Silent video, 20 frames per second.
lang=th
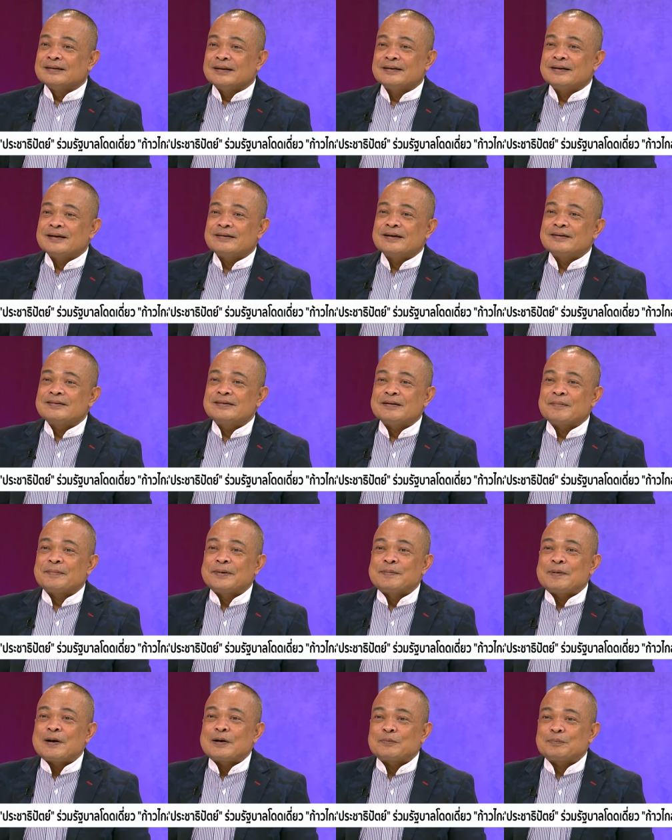เดี๋ยวจะ
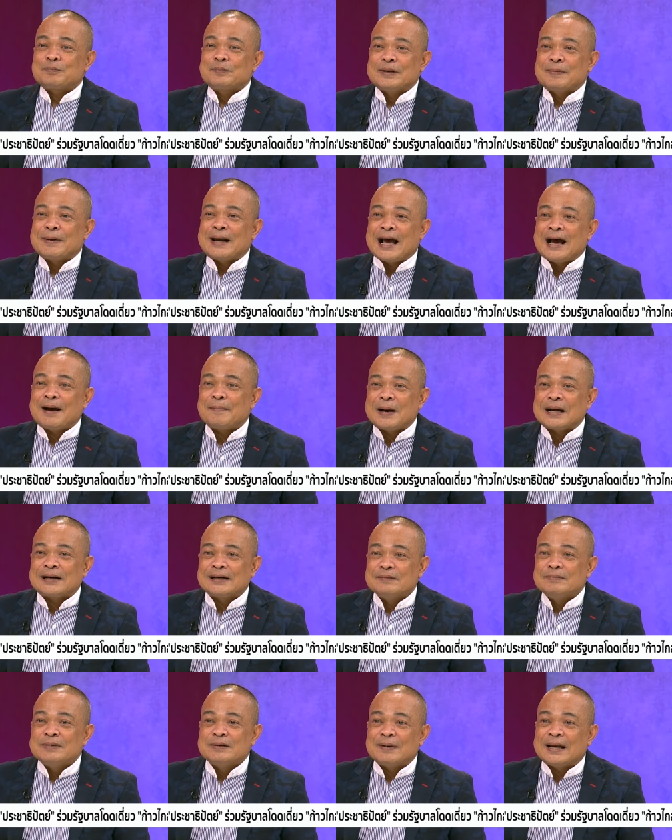มีปัญหาพร
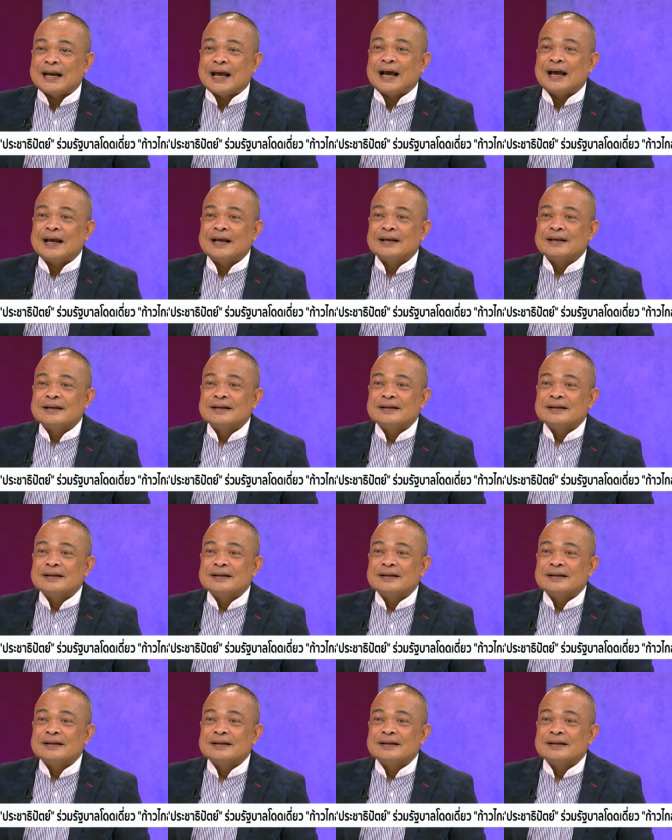รคนี้มีปัญหา